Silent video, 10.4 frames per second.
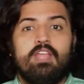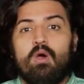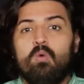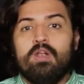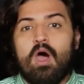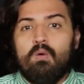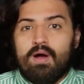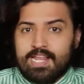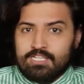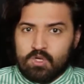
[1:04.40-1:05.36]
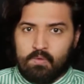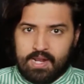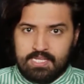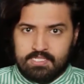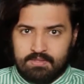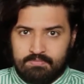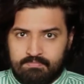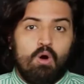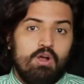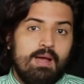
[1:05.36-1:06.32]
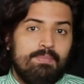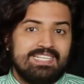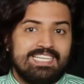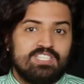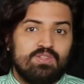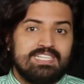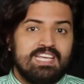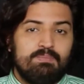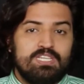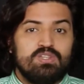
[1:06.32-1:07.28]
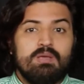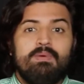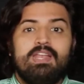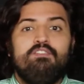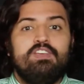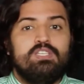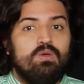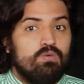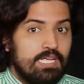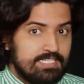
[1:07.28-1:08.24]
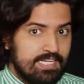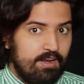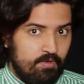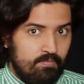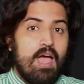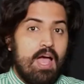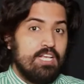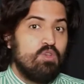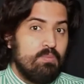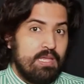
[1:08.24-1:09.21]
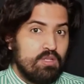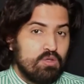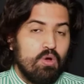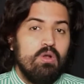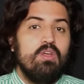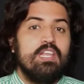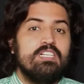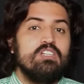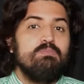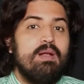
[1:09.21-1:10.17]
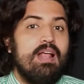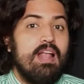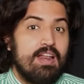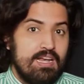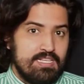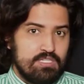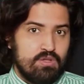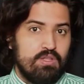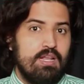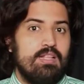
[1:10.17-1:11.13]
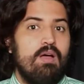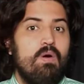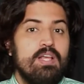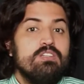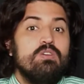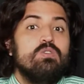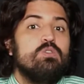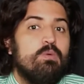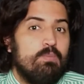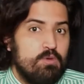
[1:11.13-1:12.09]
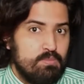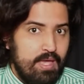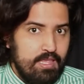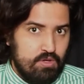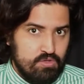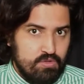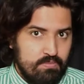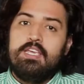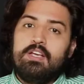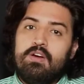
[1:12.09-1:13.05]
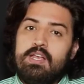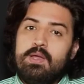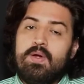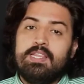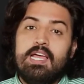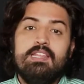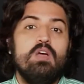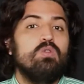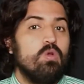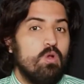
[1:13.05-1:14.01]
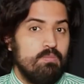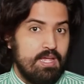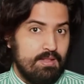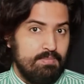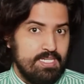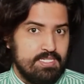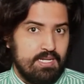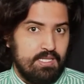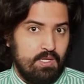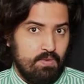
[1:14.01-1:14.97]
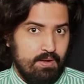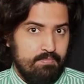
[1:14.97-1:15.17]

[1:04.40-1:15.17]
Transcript: de una o varias obras o la prestación de servicios en beneficio de un tercero, asumiendo todos los riesgos para la realización de las labores con sus propios medios y con libertad y autonomía administrativa,